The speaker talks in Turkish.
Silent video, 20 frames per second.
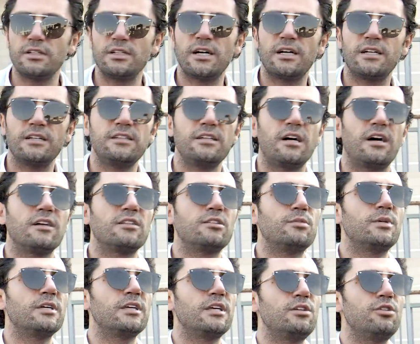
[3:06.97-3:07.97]
Yani
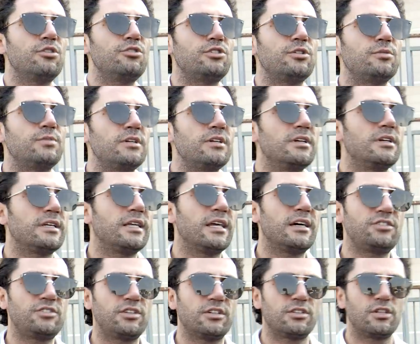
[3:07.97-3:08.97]
aklıma geliyor şimdi.
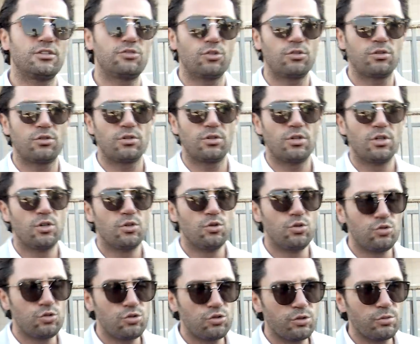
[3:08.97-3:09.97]
Gerçekten çok
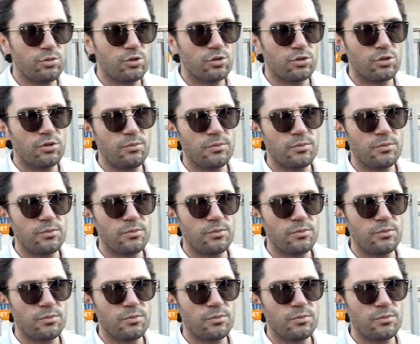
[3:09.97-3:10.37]
üzücü bir durum.